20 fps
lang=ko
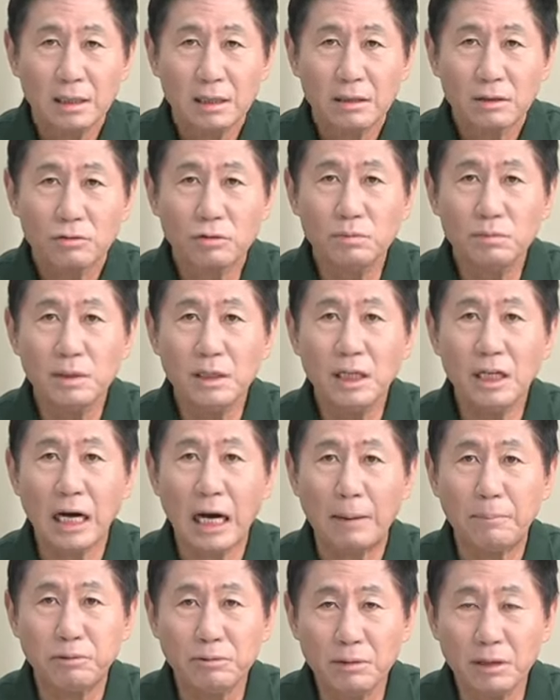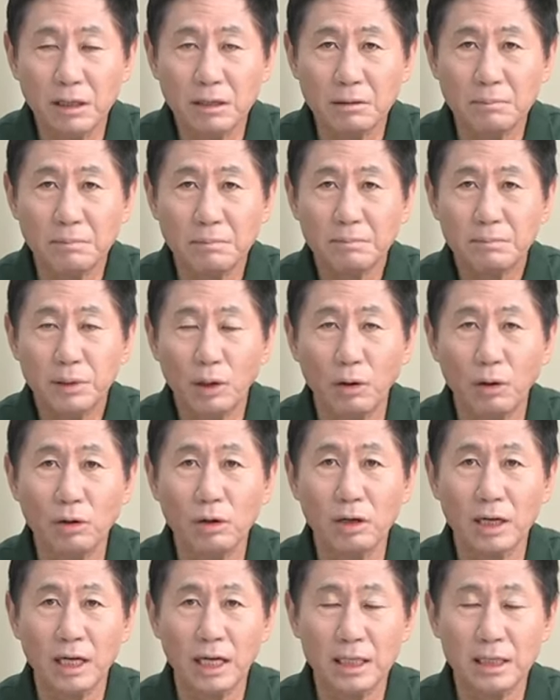국민이 아프면
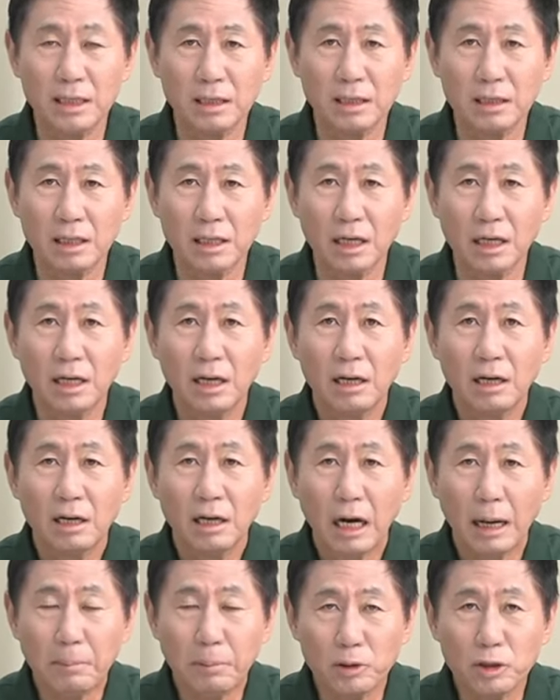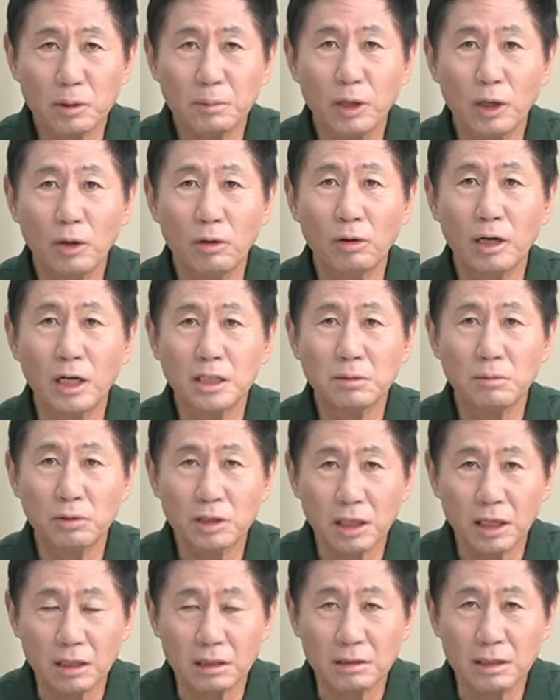병원을 가야 되는데 아파도 병원 가지
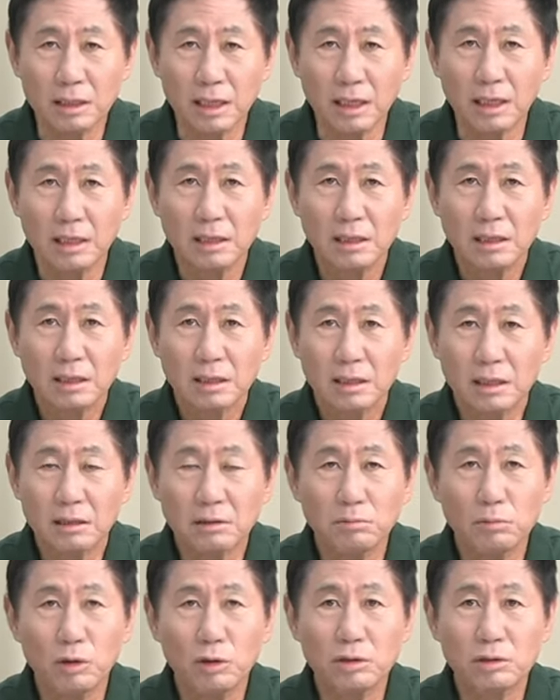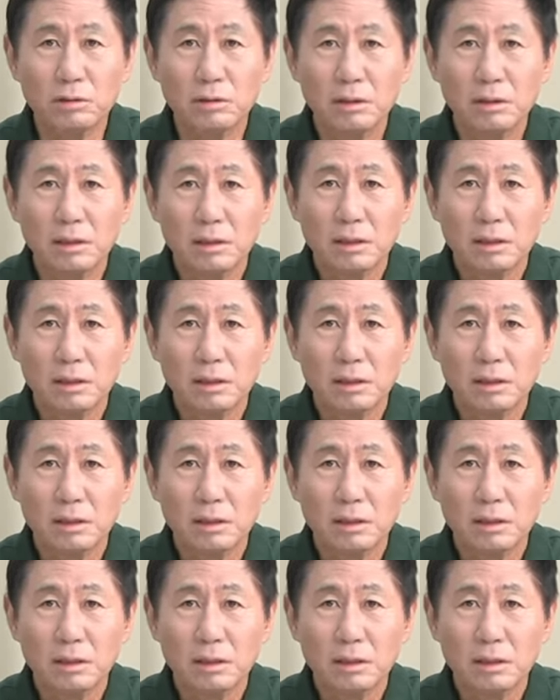못하는데 그냥 뭐